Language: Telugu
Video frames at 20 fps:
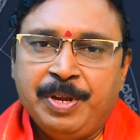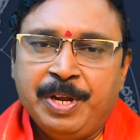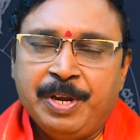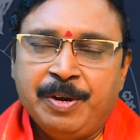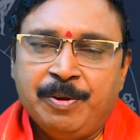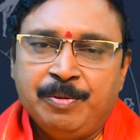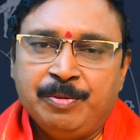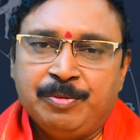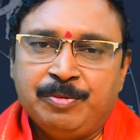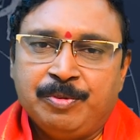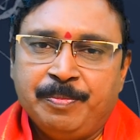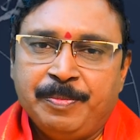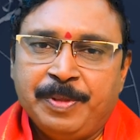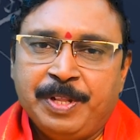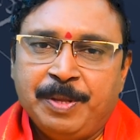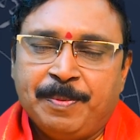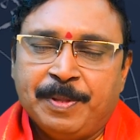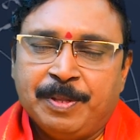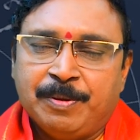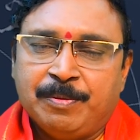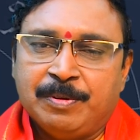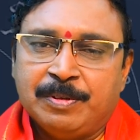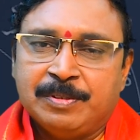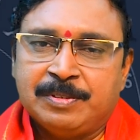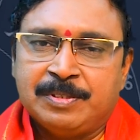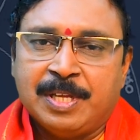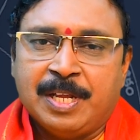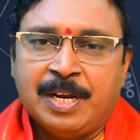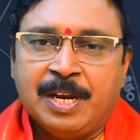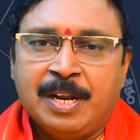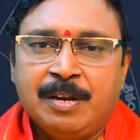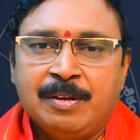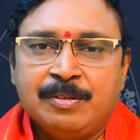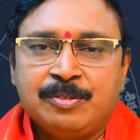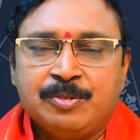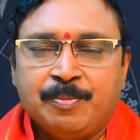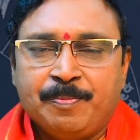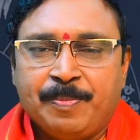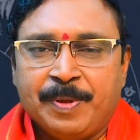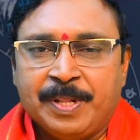ఏడు తొమ్మిది పదకొండు స్థానాల్లో
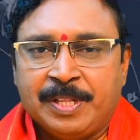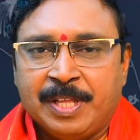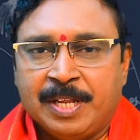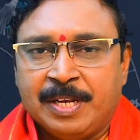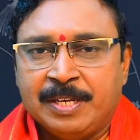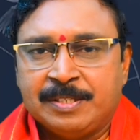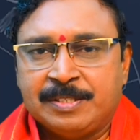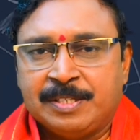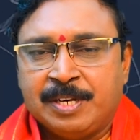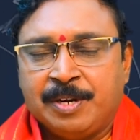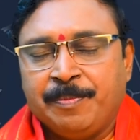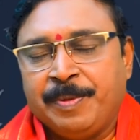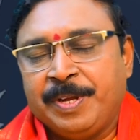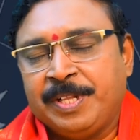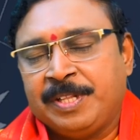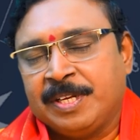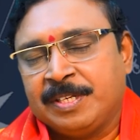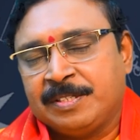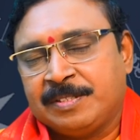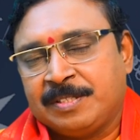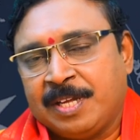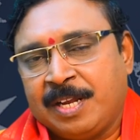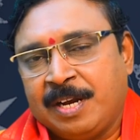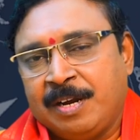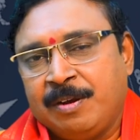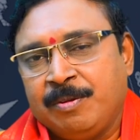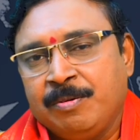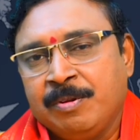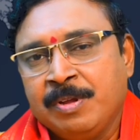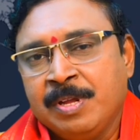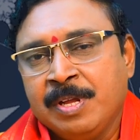సుఫలితాన్ని ఇస్తాడు మిగతా స్థానాలు